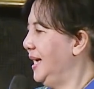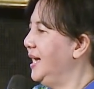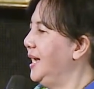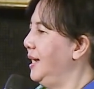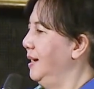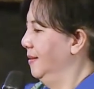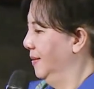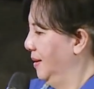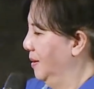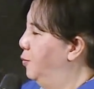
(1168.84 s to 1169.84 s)
Ini
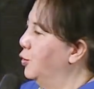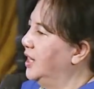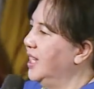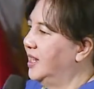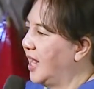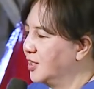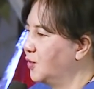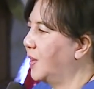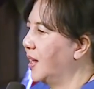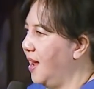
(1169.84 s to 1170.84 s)
bukti
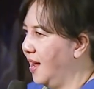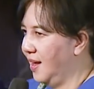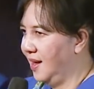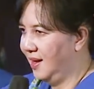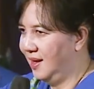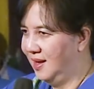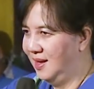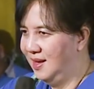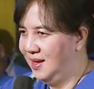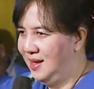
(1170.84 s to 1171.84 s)
transfernya
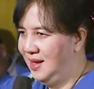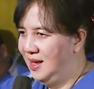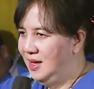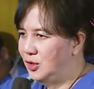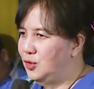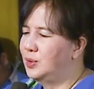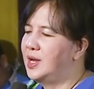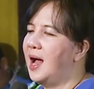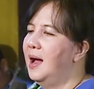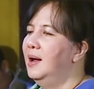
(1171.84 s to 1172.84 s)

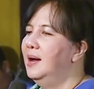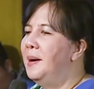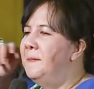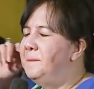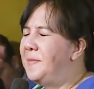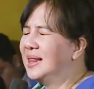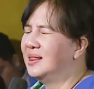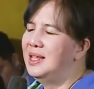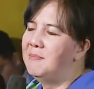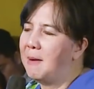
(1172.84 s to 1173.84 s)
sudah
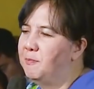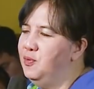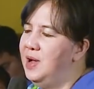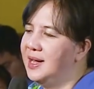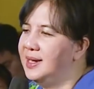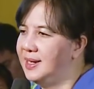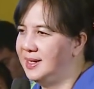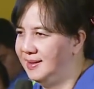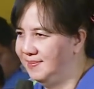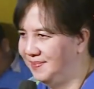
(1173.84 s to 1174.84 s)
4-5 bulan
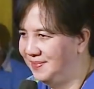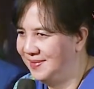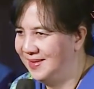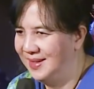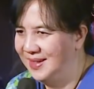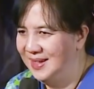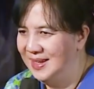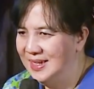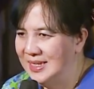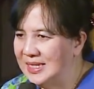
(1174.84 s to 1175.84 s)
ini
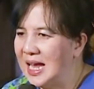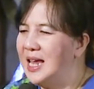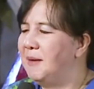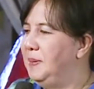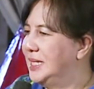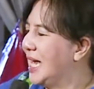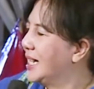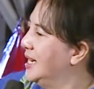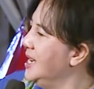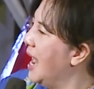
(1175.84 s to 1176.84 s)
saya
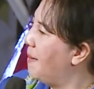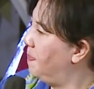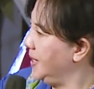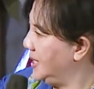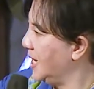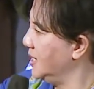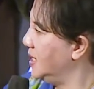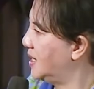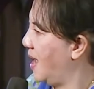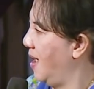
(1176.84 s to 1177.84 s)
bisa genapi
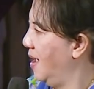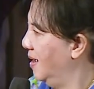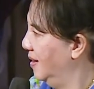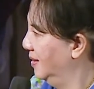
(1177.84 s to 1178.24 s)
janji saya.